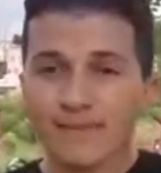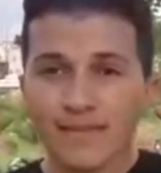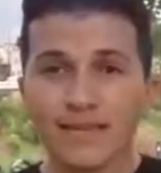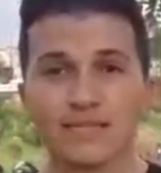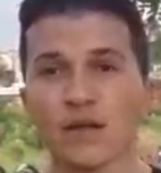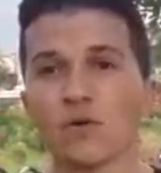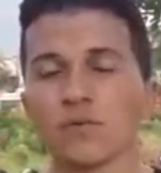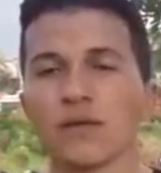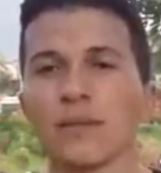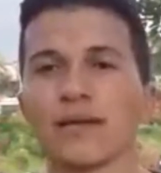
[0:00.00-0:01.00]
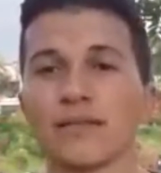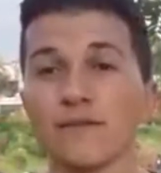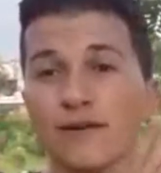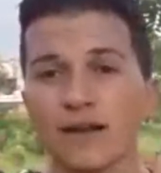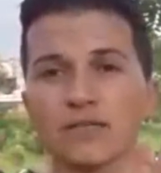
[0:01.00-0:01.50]
questão, né?
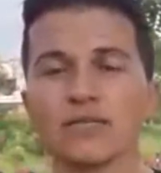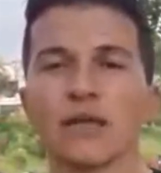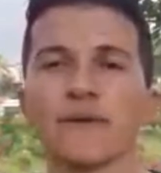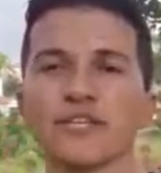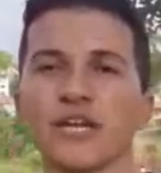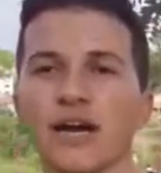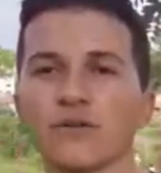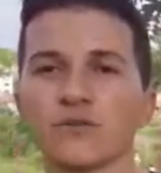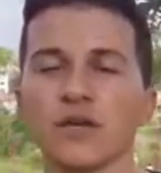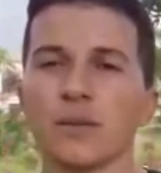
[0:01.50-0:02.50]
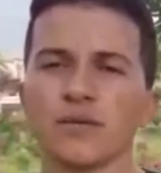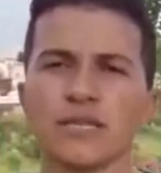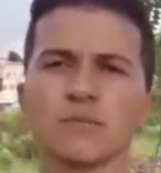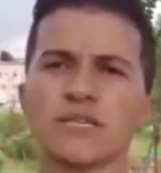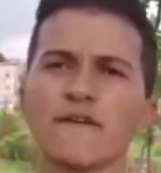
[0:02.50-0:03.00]
Tem vários intermediários. Nós
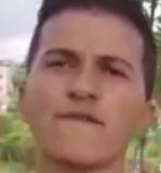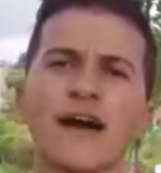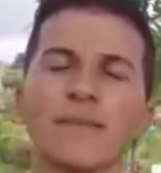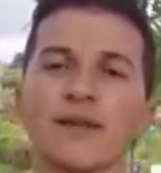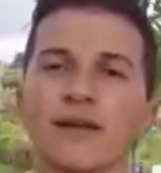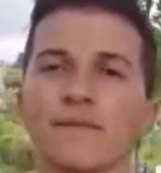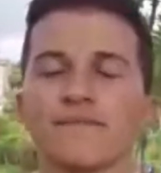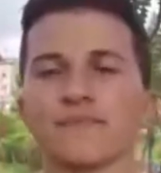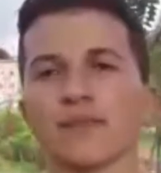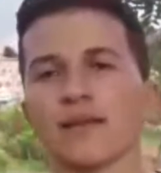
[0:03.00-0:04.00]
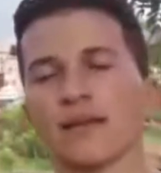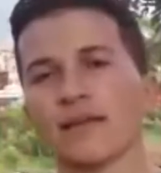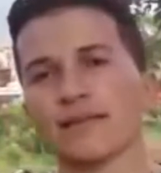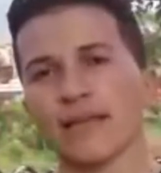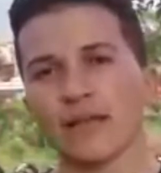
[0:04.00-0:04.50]
temos a fábrica,
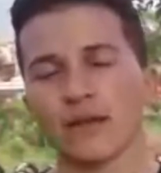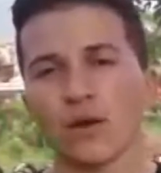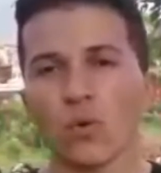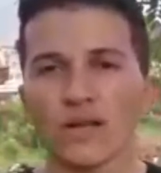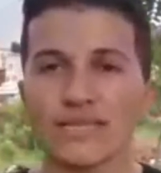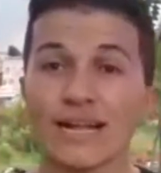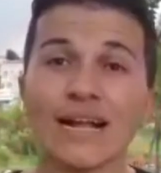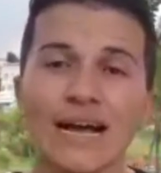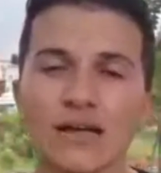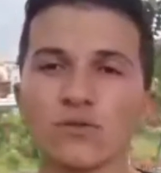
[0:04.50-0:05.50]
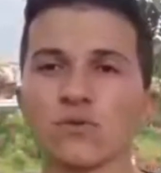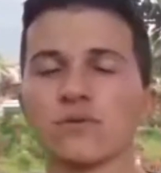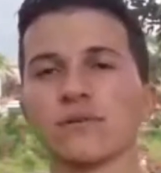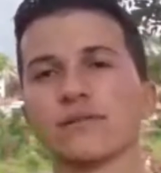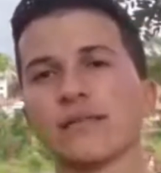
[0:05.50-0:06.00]
tem o atacado,
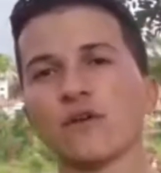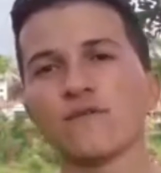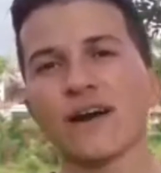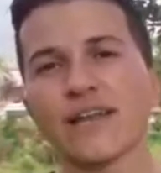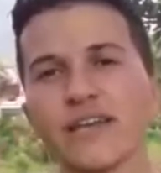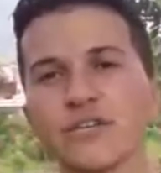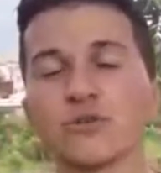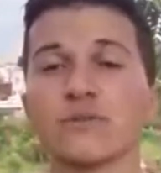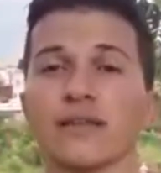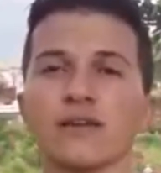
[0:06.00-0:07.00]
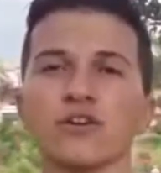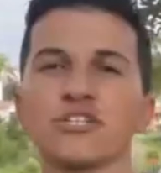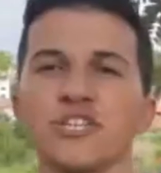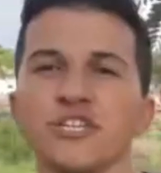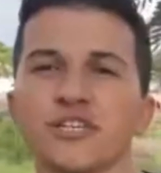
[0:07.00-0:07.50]
tem o varejo, tem a
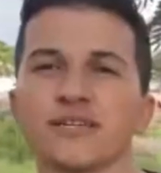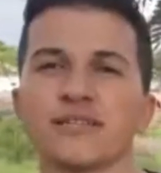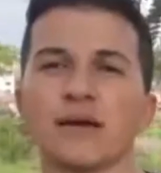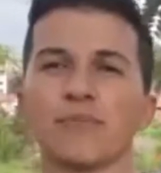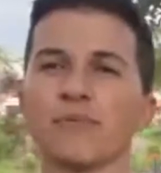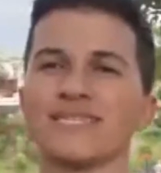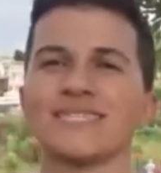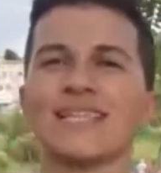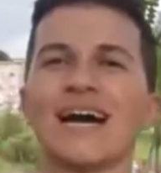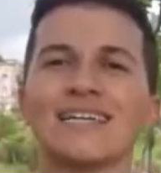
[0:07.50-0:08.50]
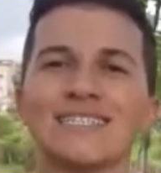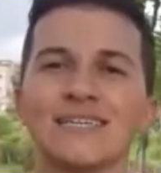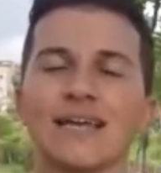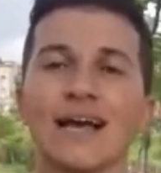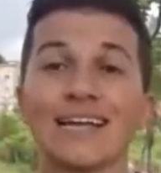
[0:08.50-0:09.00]
logística, tem a publicidade,
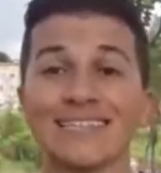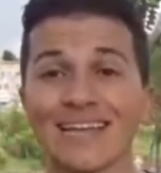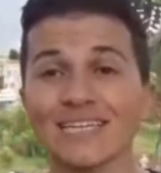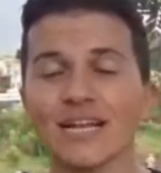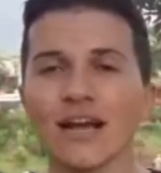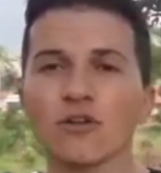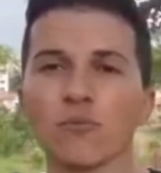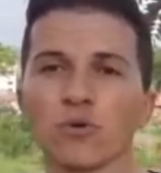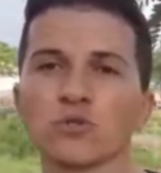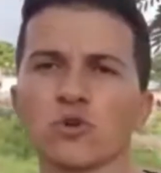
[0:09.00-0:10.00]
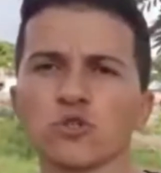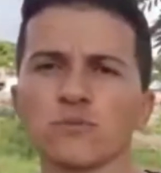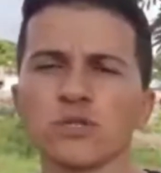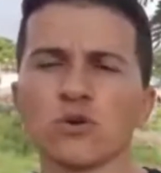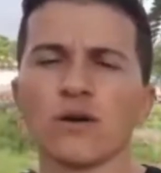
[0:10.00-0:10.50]
até chegar no bolso do
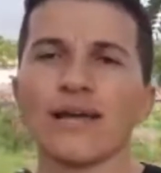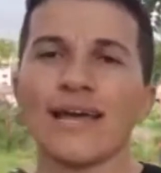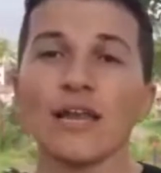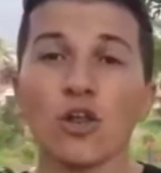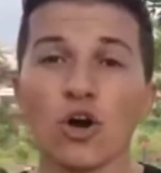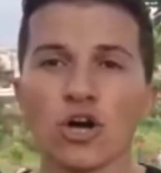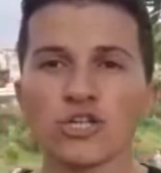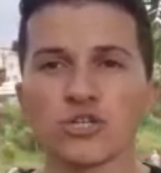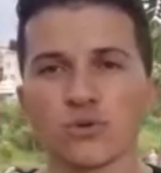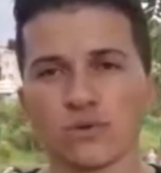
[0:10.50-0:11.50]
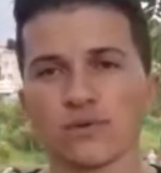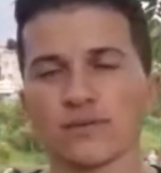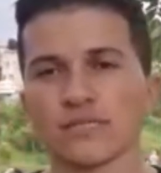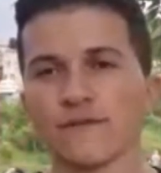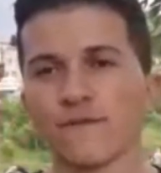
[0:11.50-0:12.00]
consumidor. É lógico,
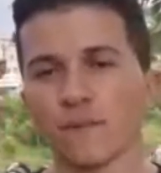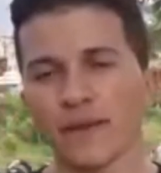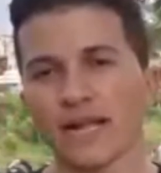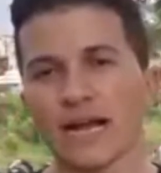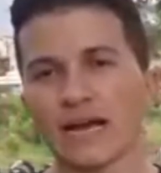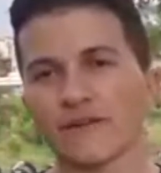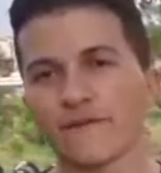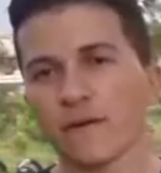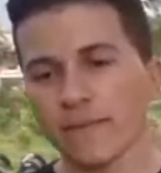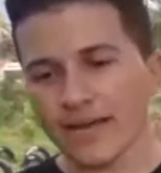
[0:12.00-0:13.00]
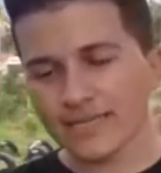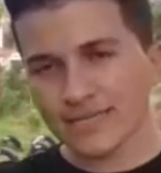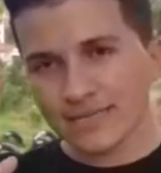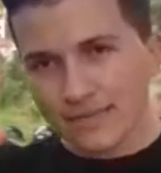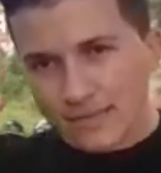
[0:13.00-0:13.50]
se for pegar de forma
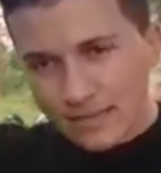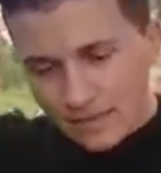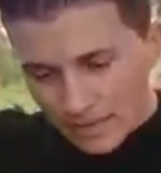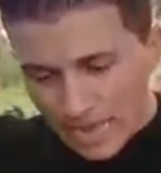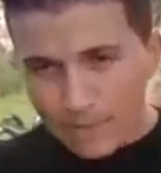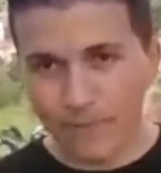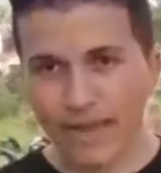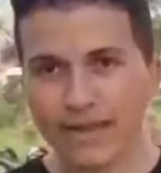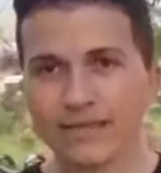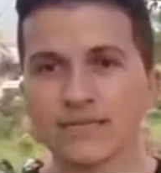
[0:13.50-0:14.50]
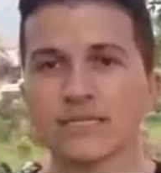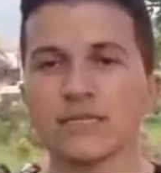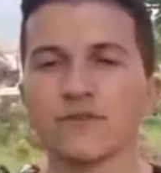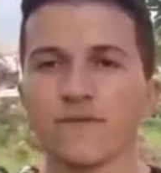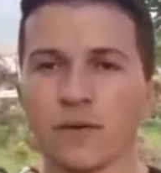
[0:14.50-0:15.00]
mais aberta,
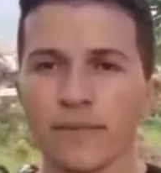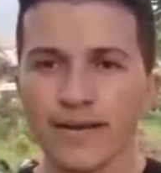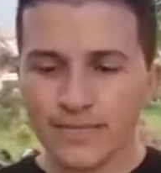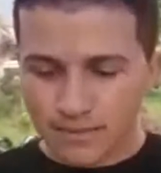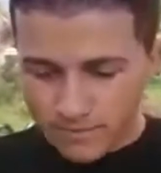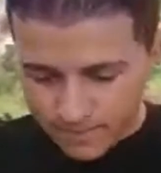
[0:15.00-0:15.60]
assim, de forma mais